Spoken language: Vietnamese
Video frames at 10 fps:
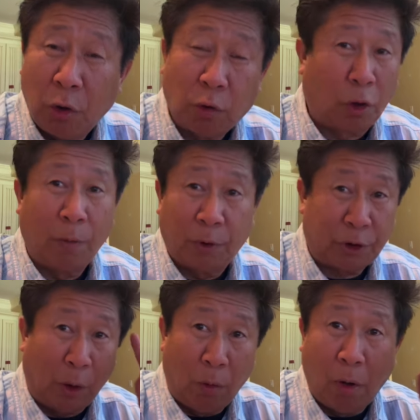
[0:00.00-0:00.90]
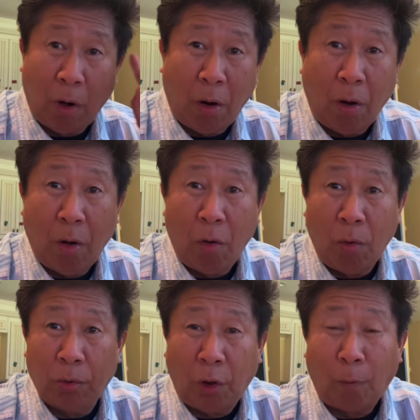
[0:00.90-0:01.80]
xuất là mất sáng
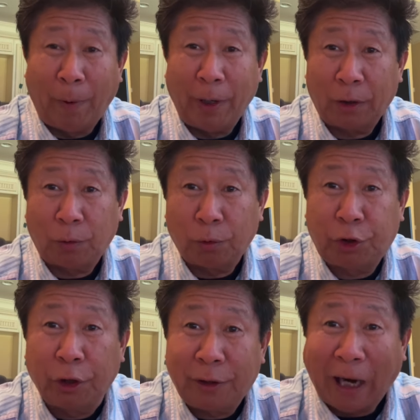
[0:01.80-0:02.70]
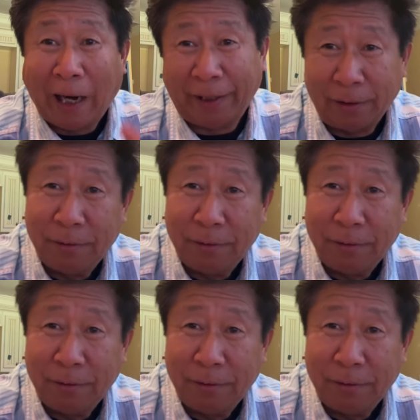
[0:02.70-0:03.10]
ô long mày là tôi good guy